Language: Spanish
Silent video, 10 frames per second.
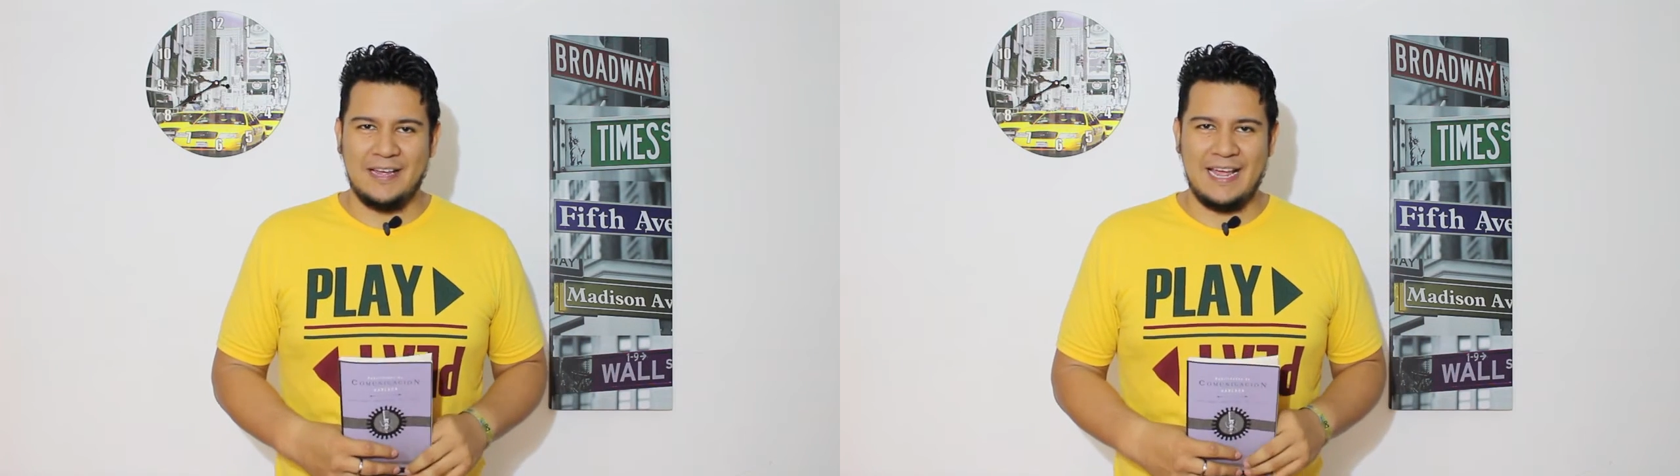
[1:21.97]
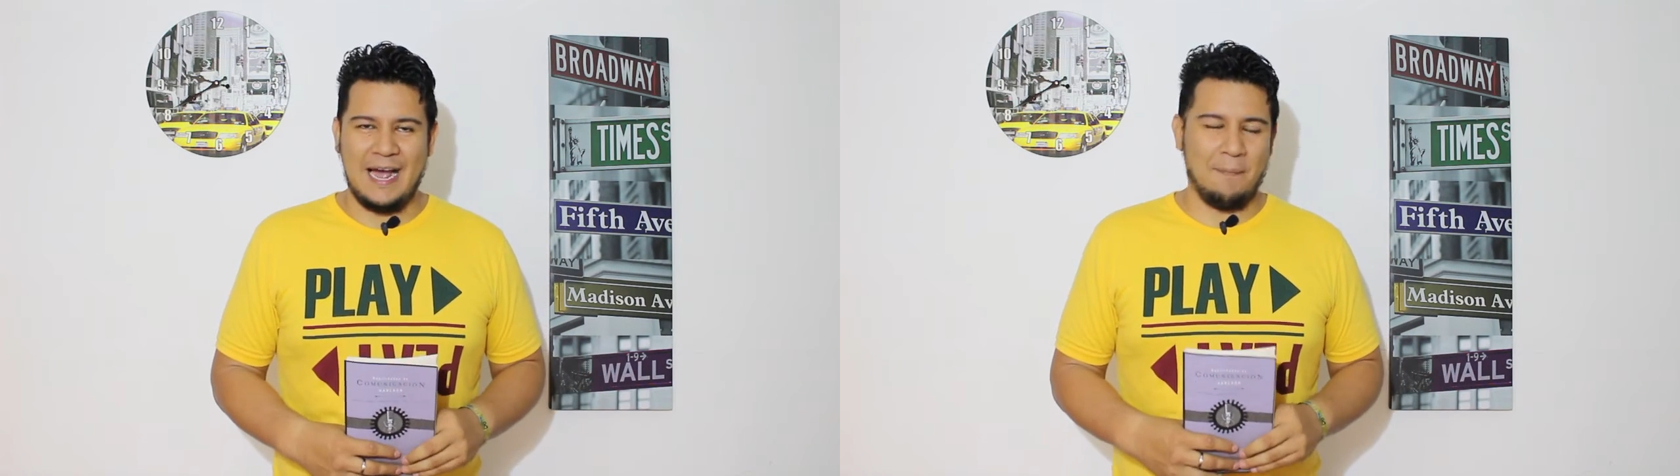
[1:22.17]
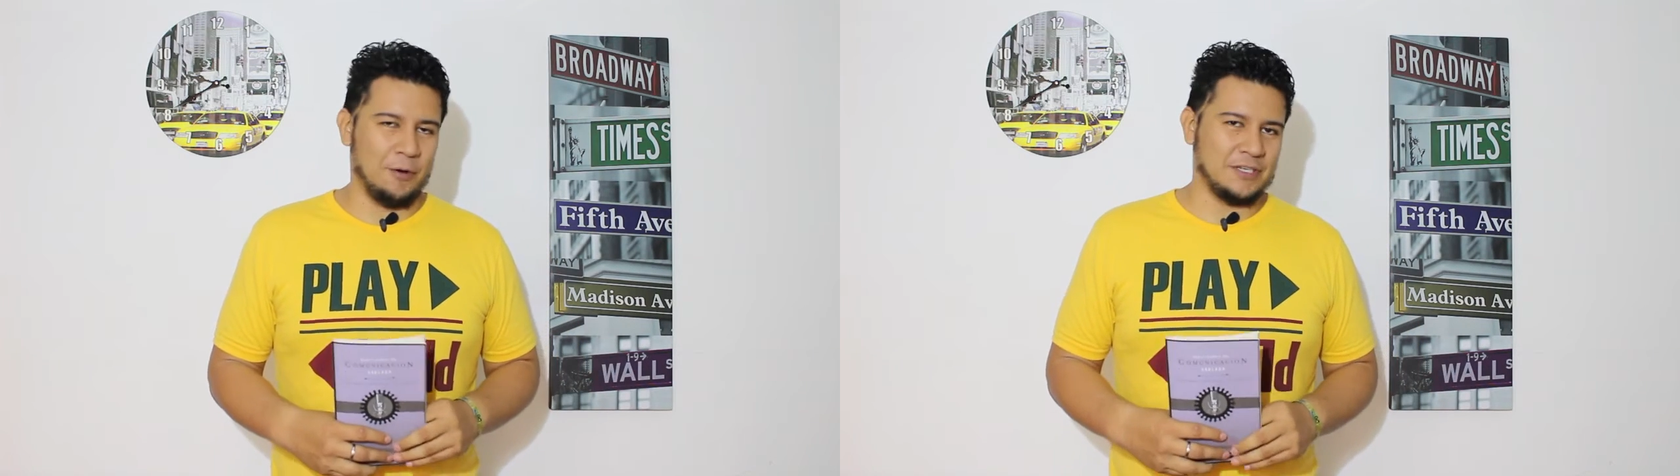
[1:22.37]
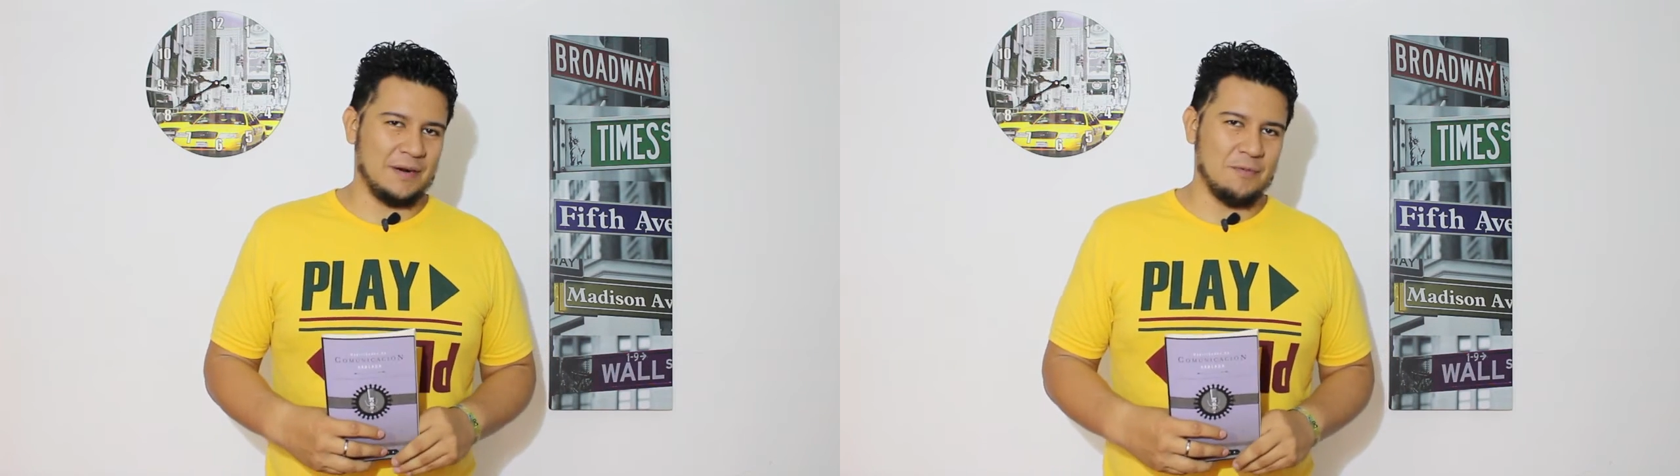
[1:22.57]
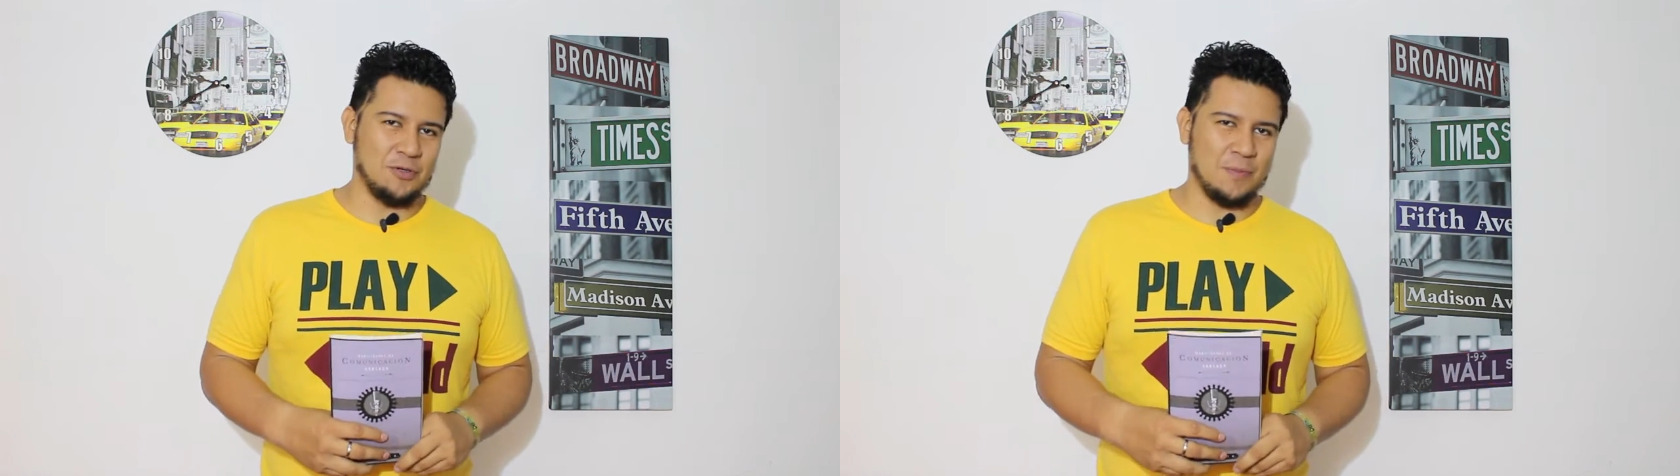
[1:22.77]
eh,
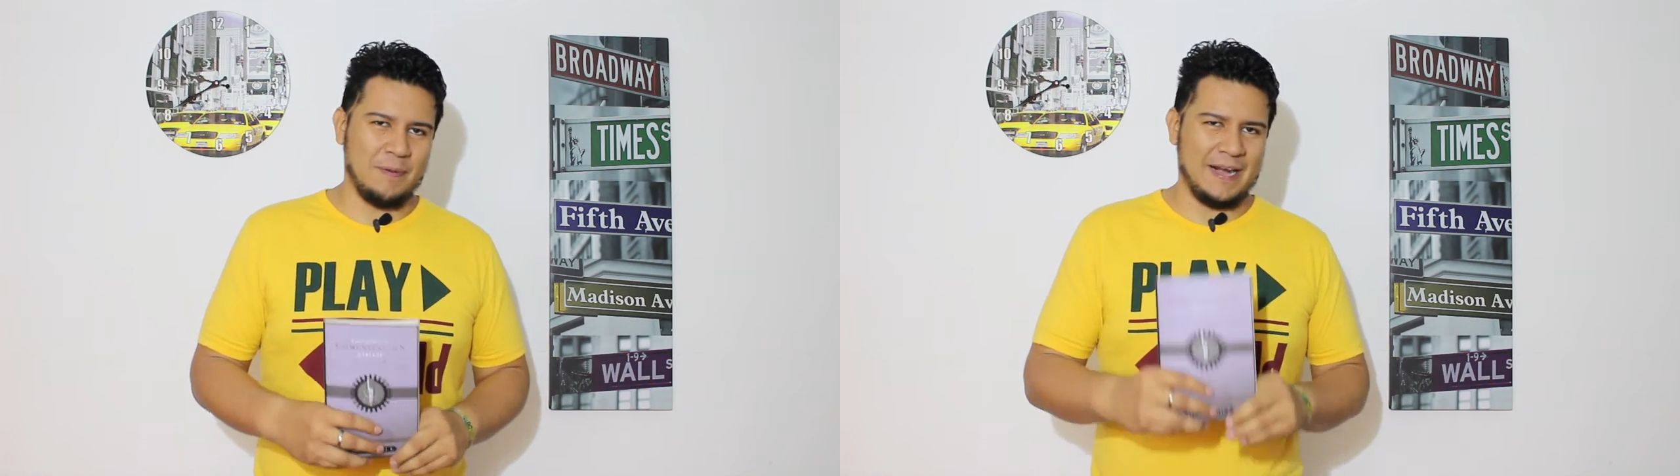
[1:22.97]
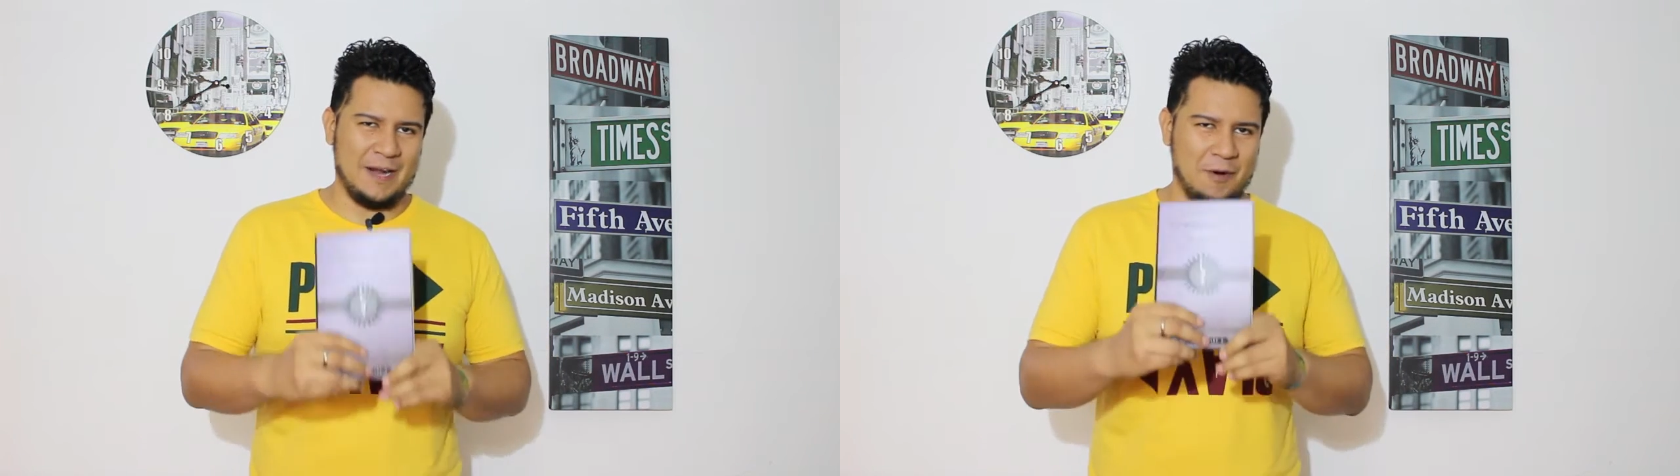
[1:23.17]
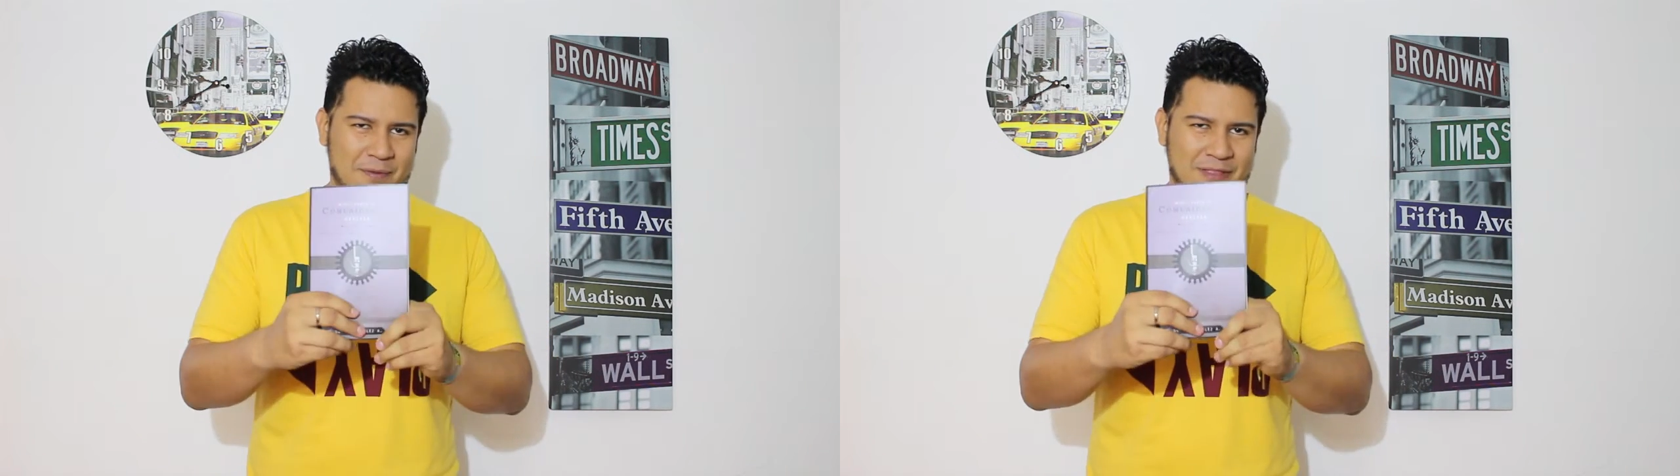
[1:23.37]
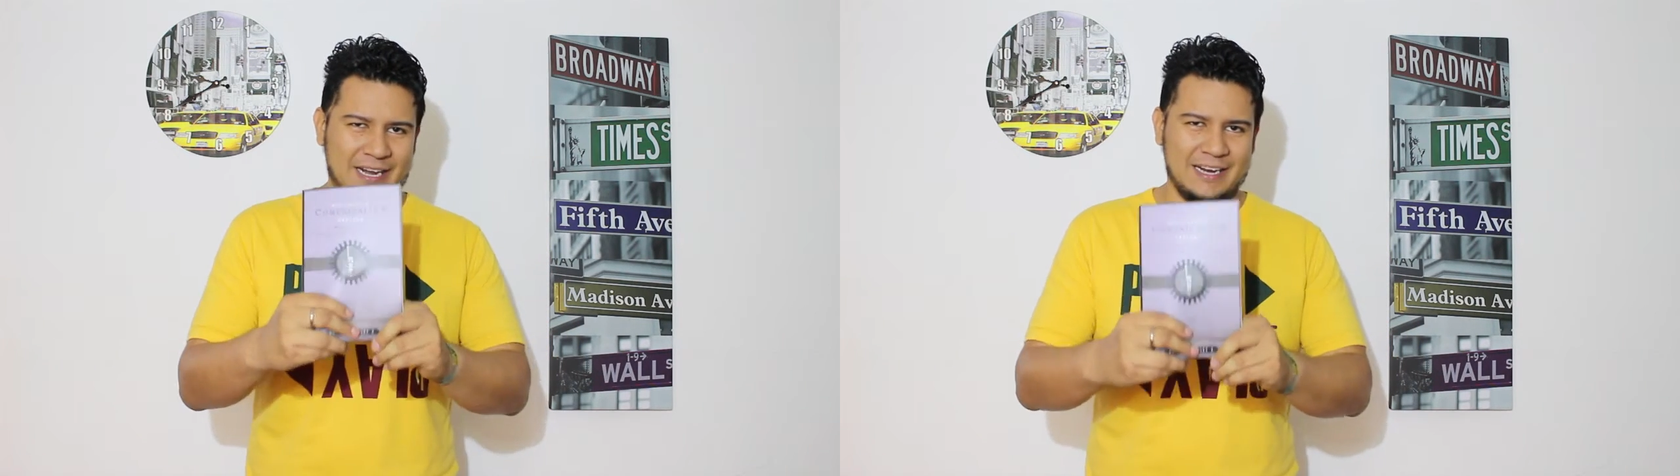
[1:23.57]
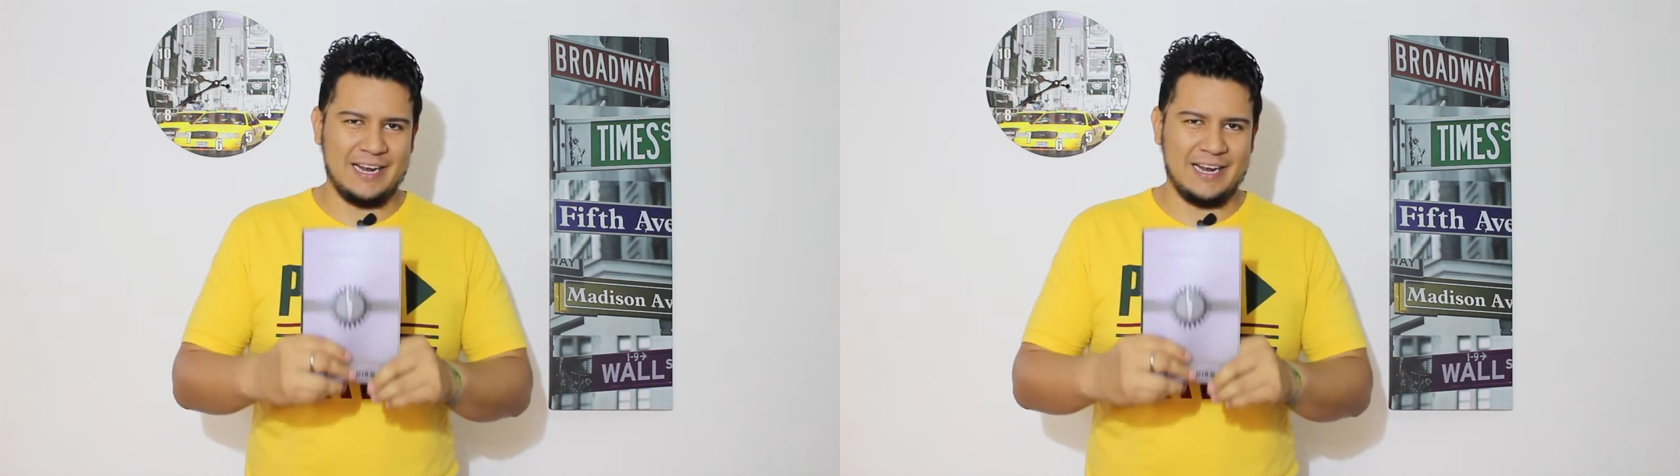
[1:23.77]
aprovechar mucho para recomendar